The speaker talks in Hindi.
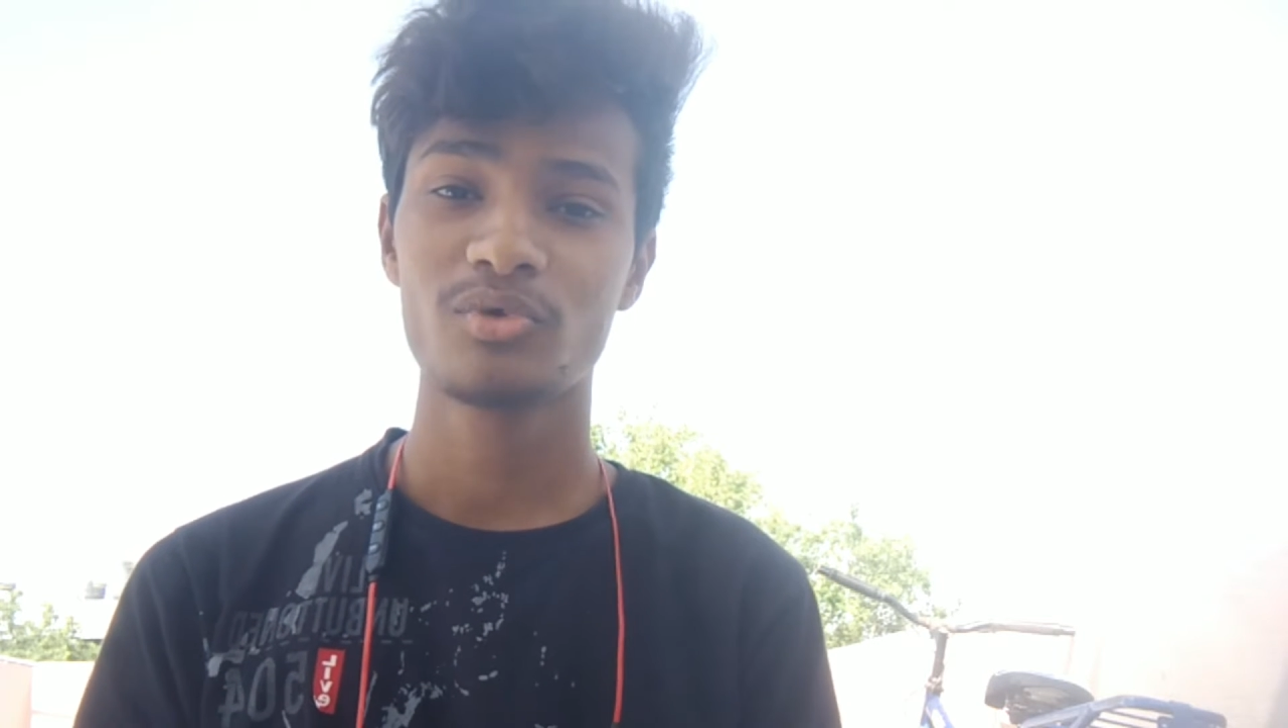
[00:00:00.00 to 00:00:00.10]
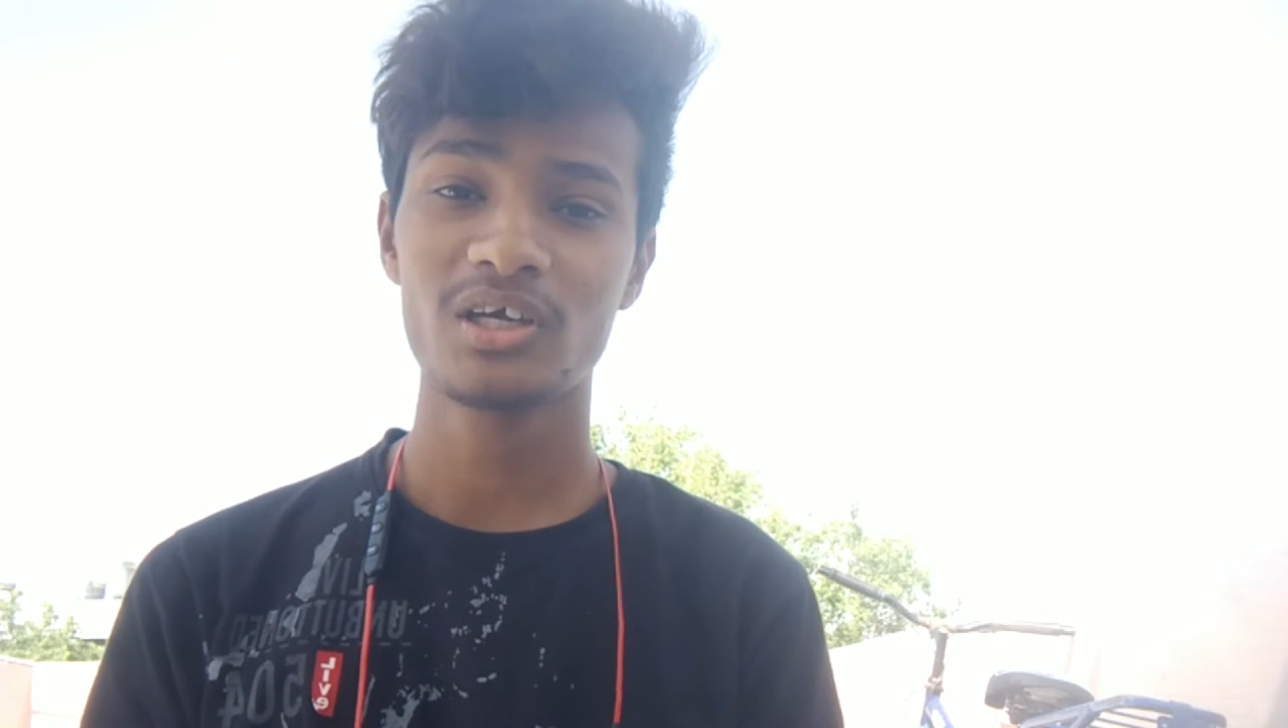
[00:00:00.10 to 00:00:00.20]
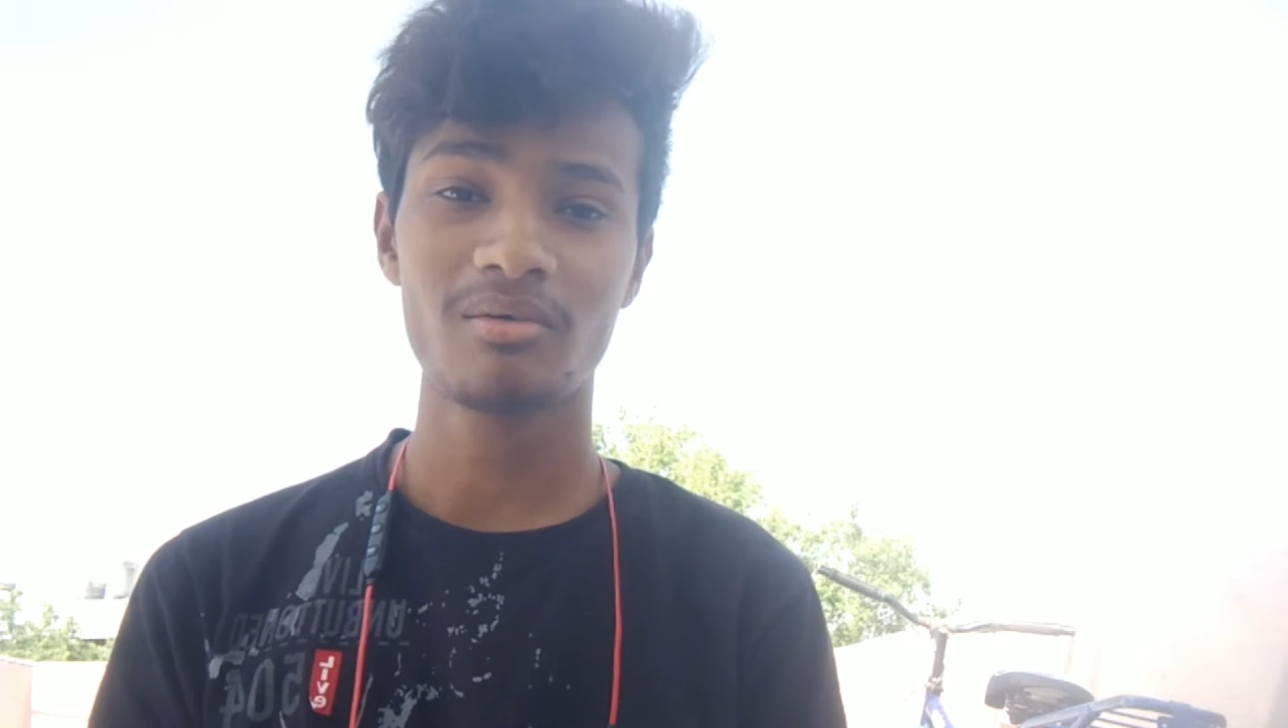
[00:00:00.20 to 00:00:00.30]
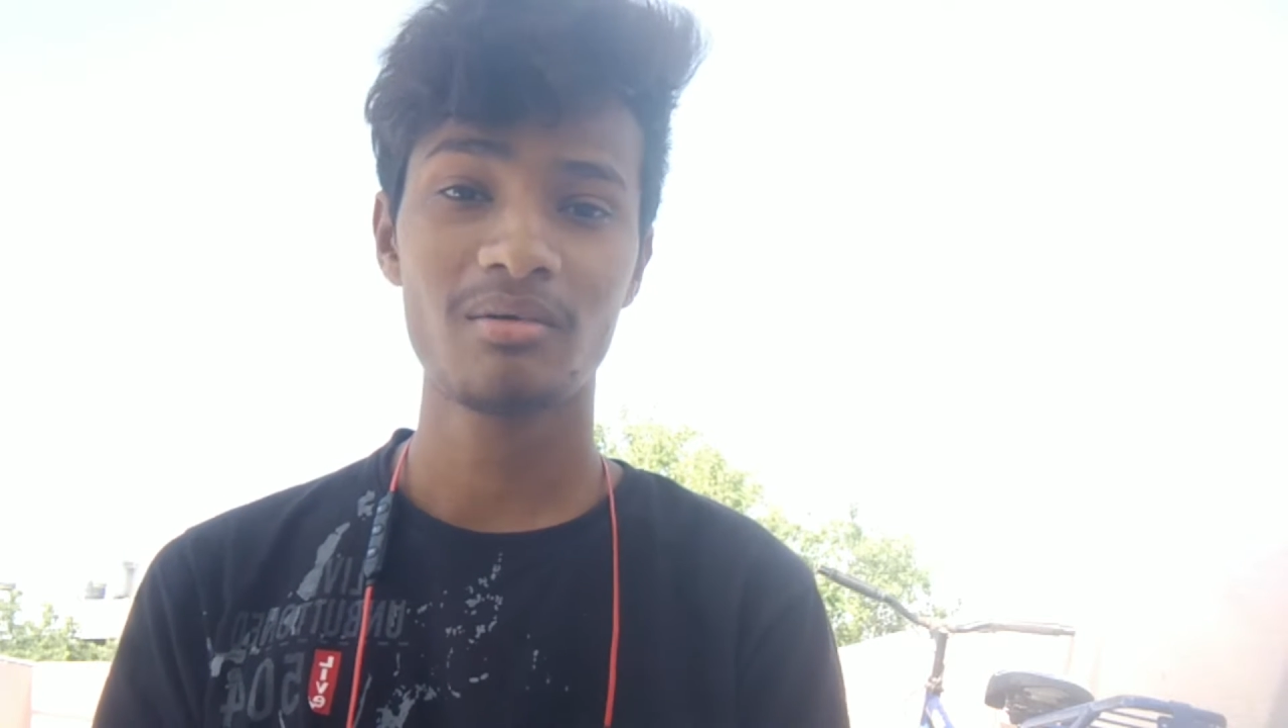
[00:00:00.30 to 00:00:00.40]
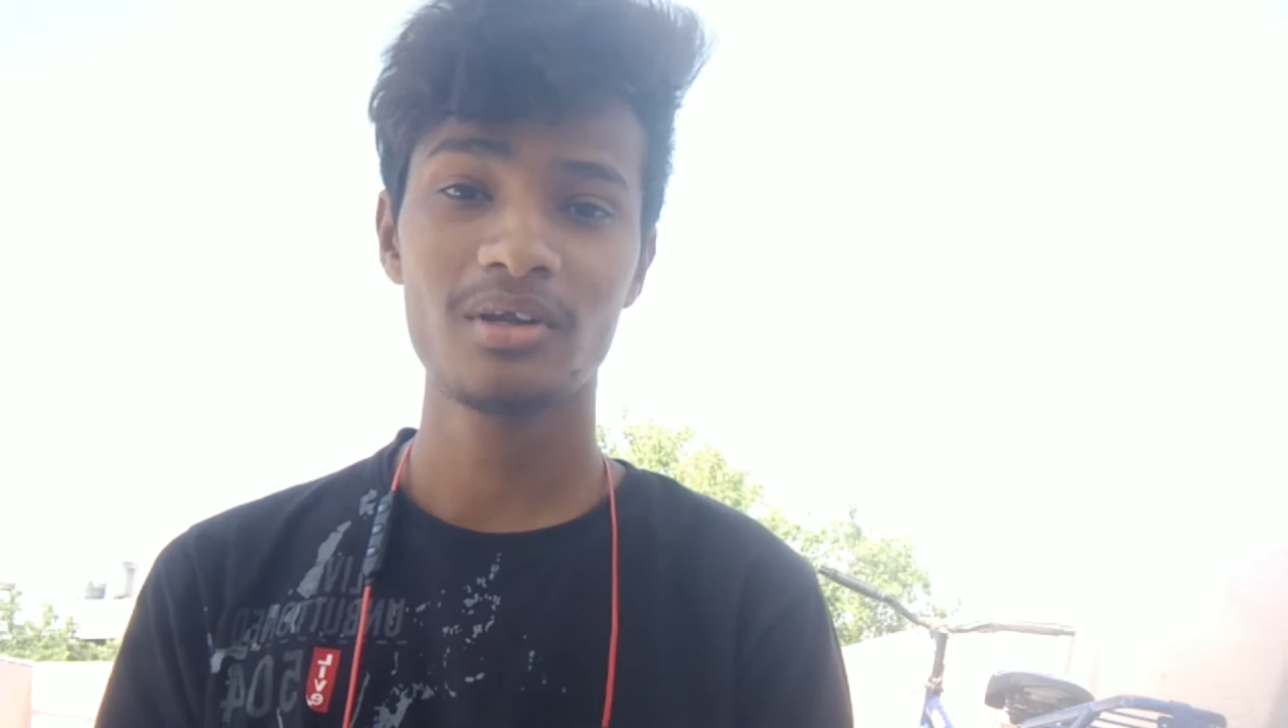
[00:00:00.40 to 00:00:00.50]

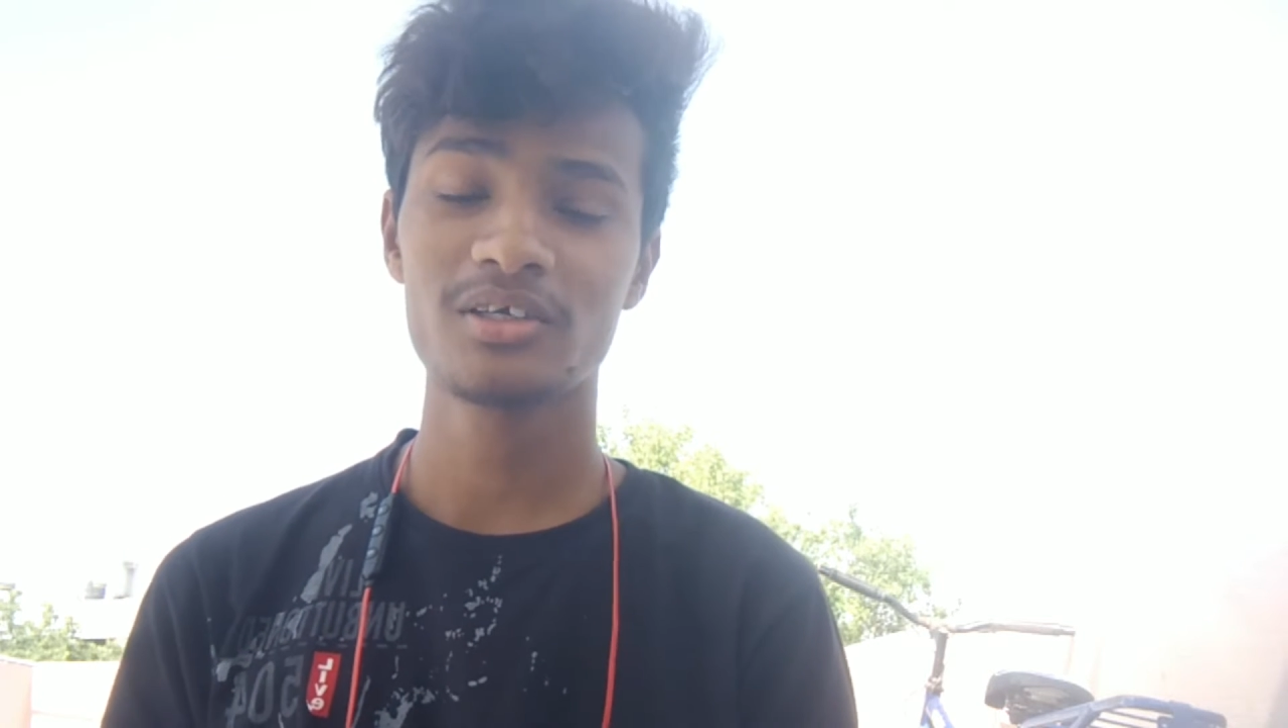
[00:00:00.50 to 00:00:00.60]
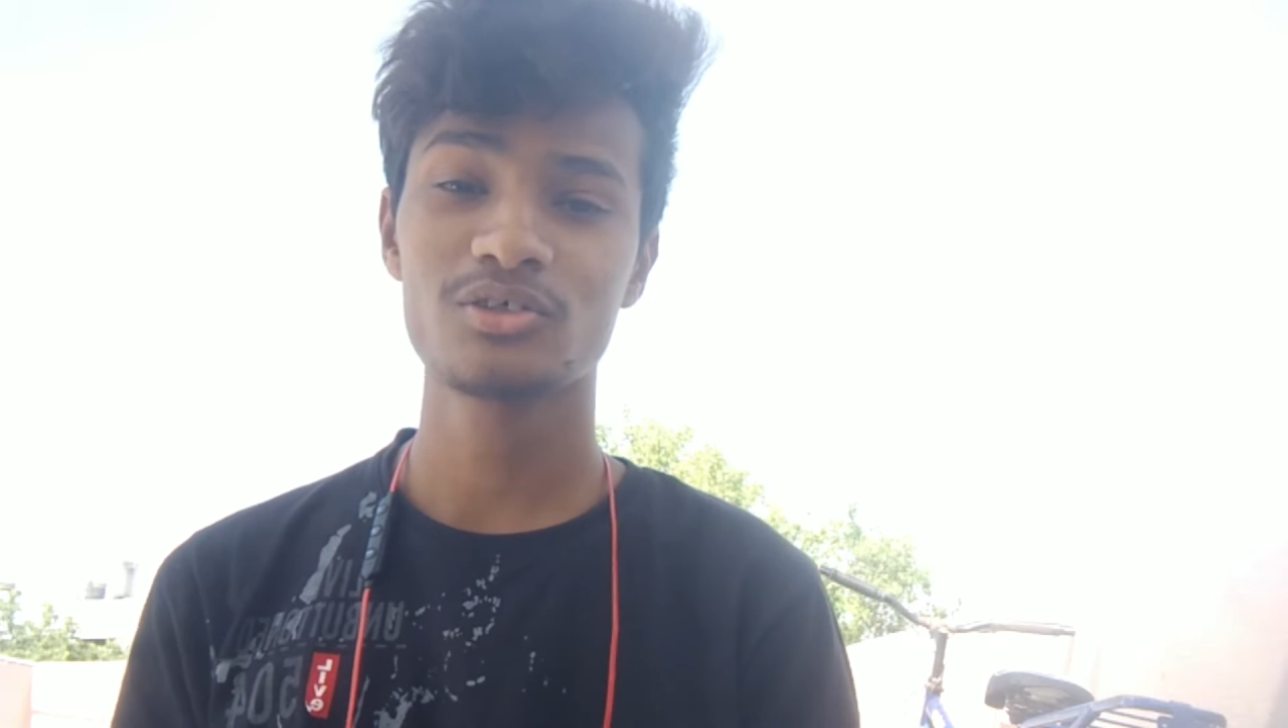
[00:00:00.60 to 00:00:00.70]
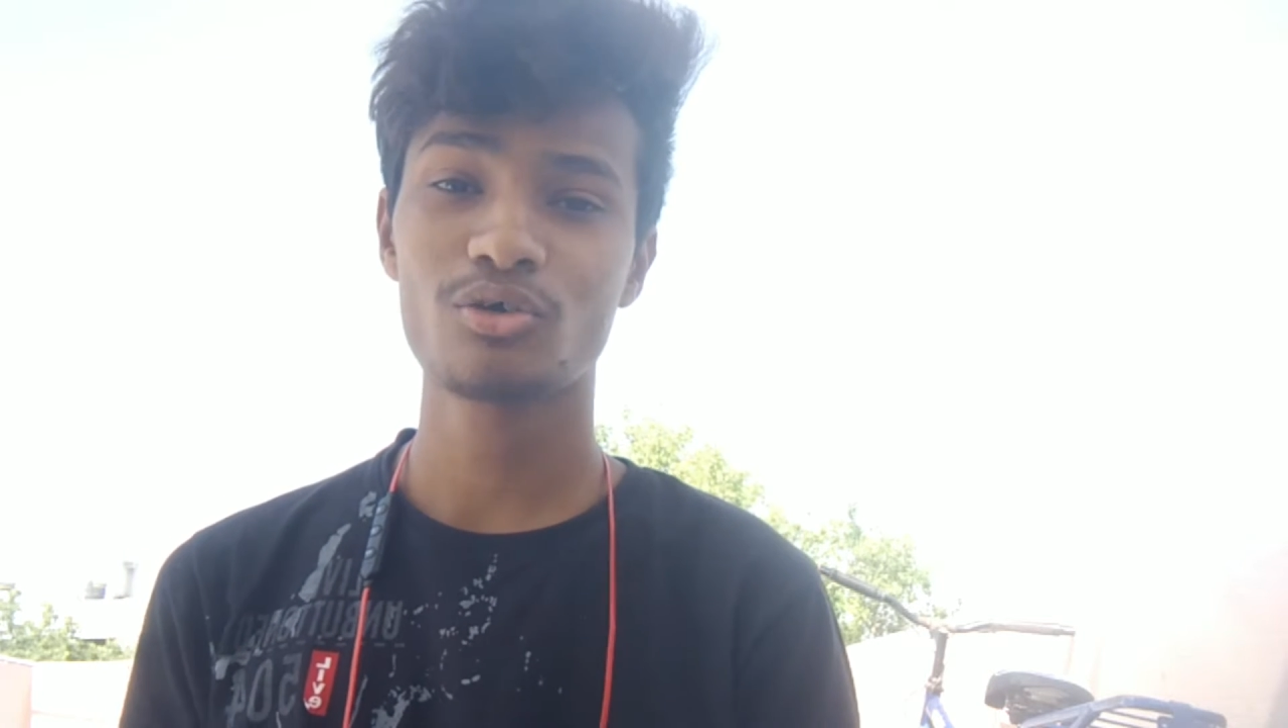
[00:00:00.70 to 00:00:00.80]
मुझे कमेंट में लिख